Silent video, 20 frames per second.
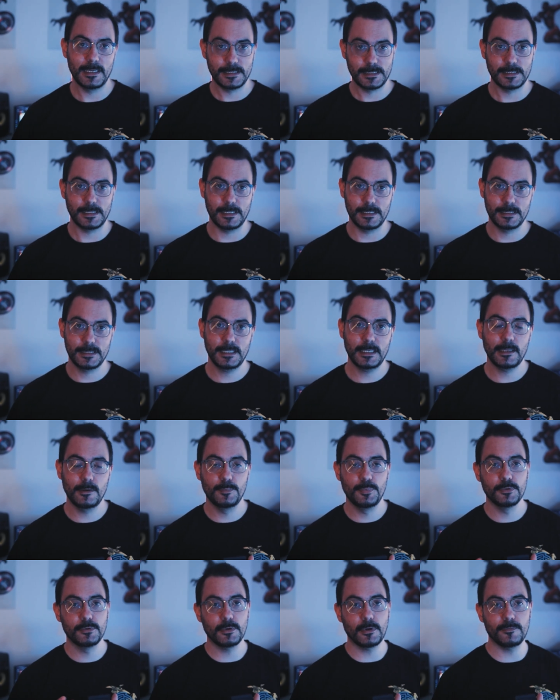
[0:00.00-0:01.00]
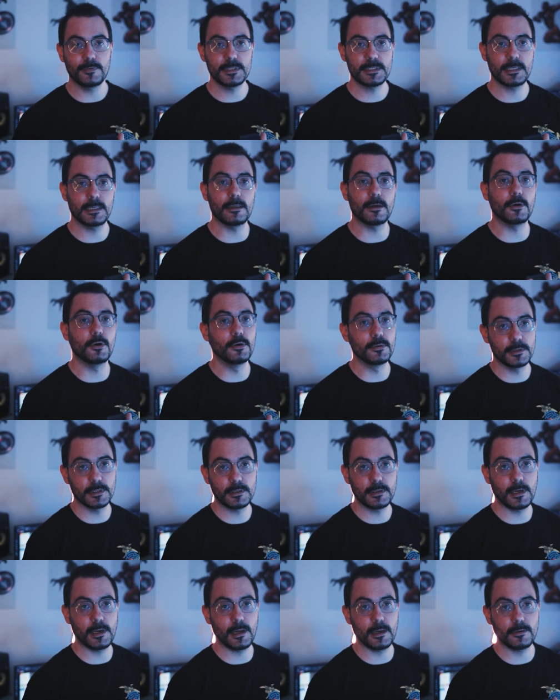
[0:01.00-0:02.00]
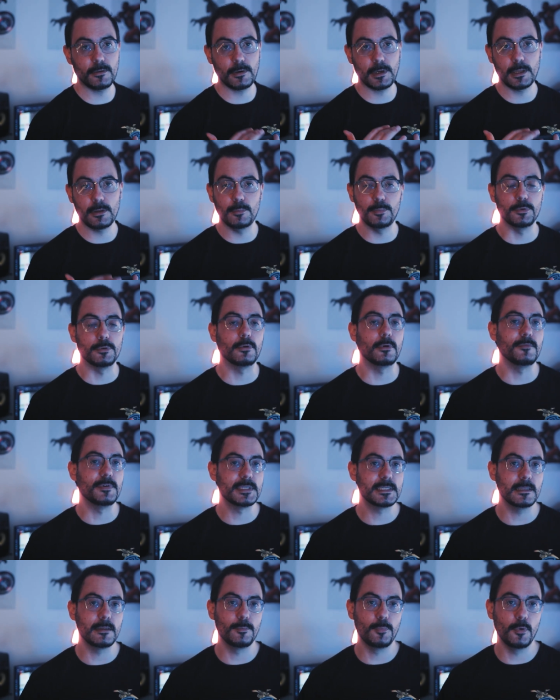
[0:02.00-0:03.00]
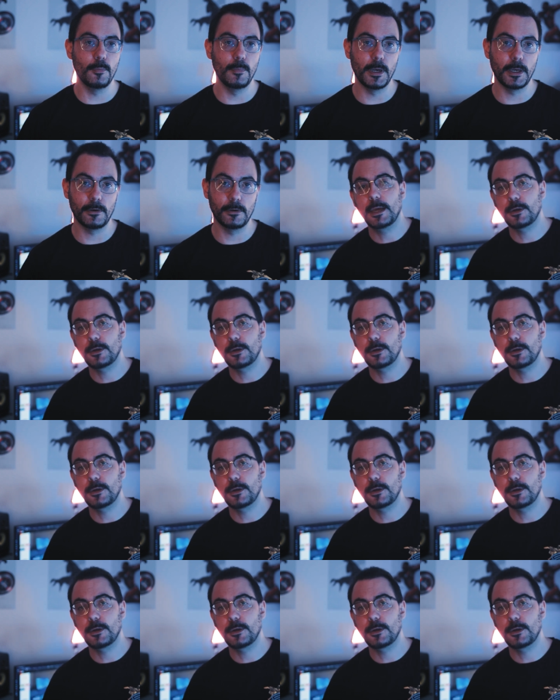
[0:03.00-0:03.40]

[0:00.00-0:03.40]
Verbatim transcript: a sé, sia da un punto di vista di content creator che da un punto di vista di pubblico.